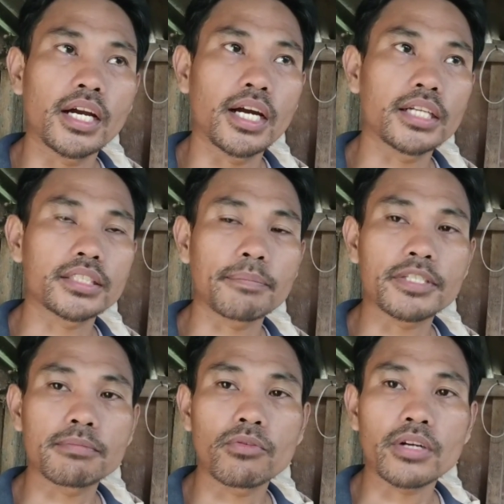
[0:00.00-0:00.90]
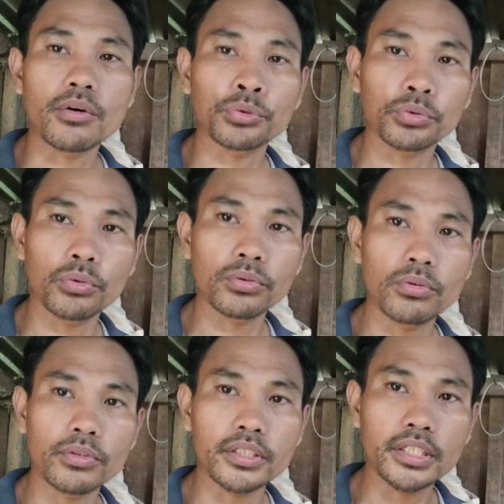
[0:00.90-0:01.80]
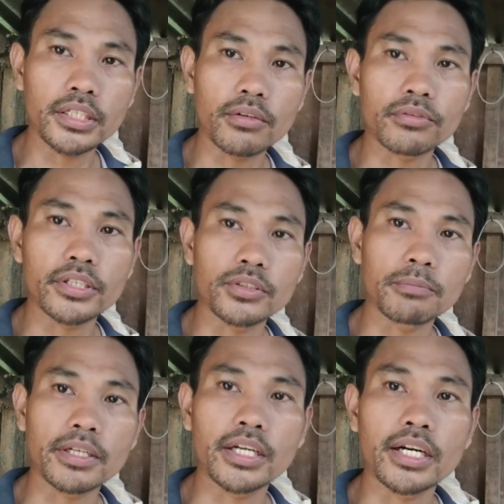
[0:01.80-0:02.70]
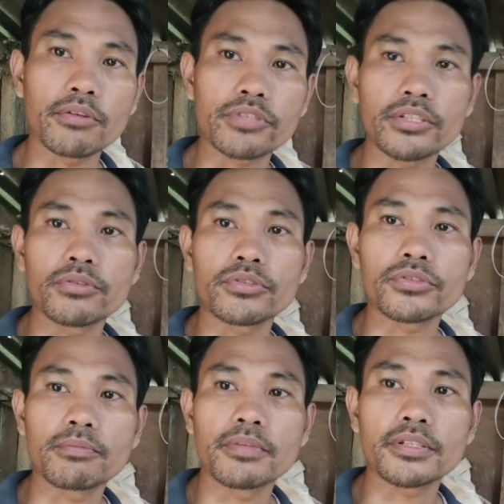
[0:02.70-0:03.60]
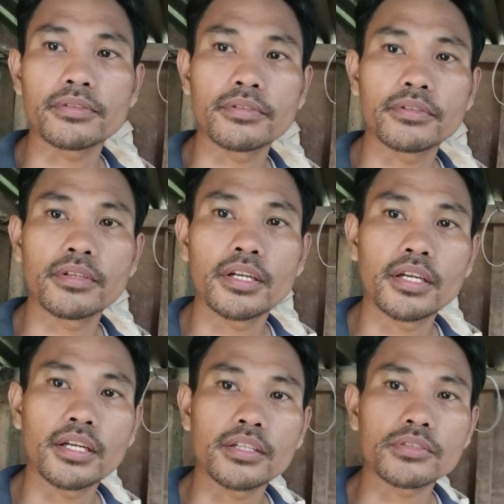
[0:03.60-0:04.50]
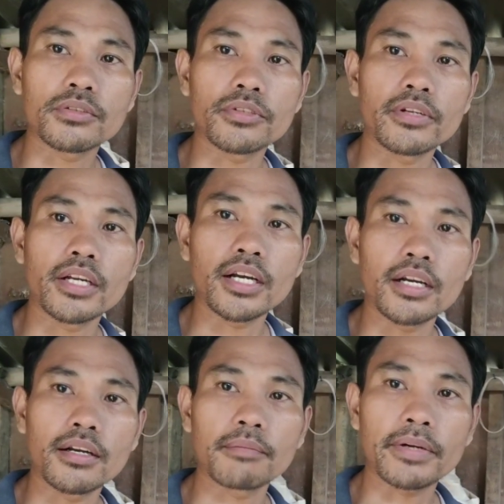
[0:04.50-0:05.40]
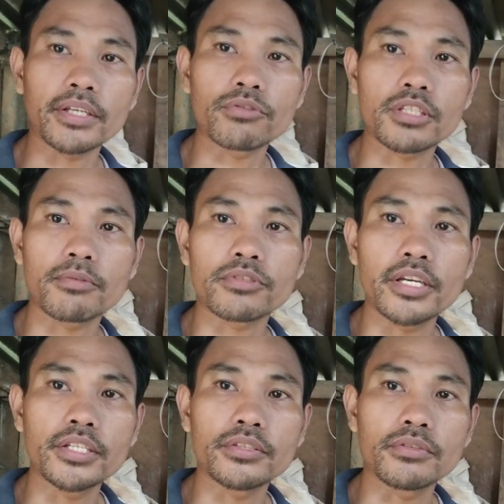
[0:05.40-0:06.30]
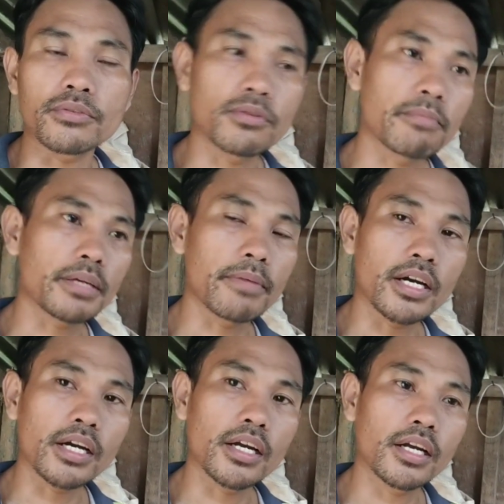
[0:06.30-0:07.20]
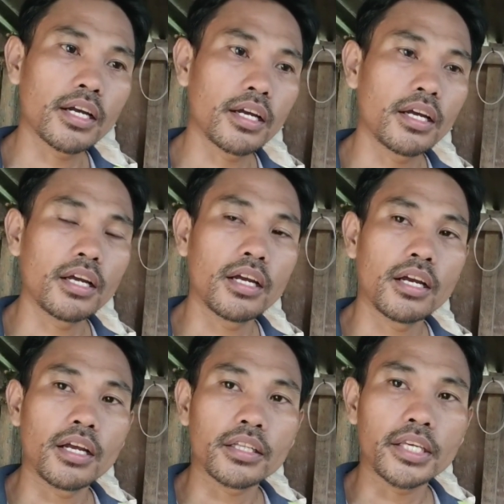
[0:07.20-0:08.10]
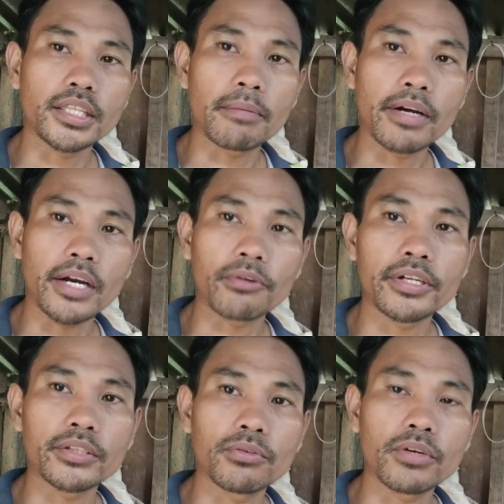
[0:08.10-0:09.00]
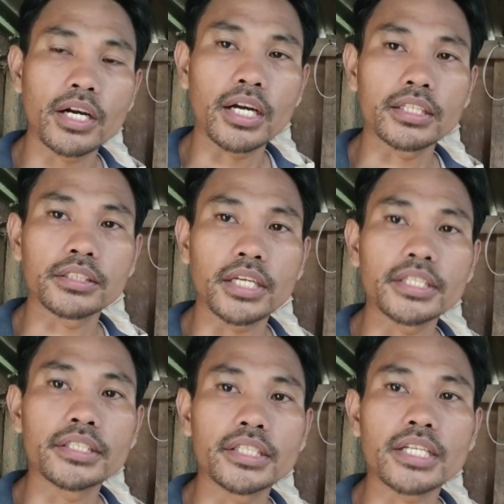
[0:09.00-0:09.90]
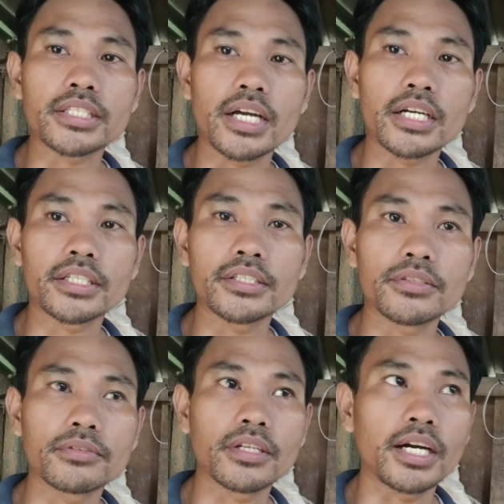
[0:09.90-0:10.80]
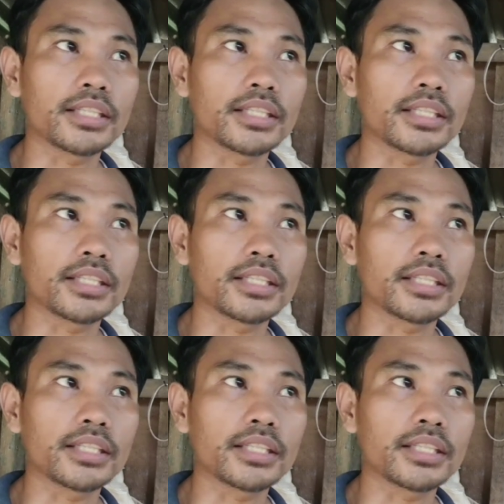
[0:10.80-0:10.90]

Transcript: at sa Facebook na ako tututok, hindi na ako dito mag-ano sa YouTube, no? So, yan lang ang pakiusap ko sa inyo. Kung may makita man kayo ditong hunt, ay hindi na sa akin yun.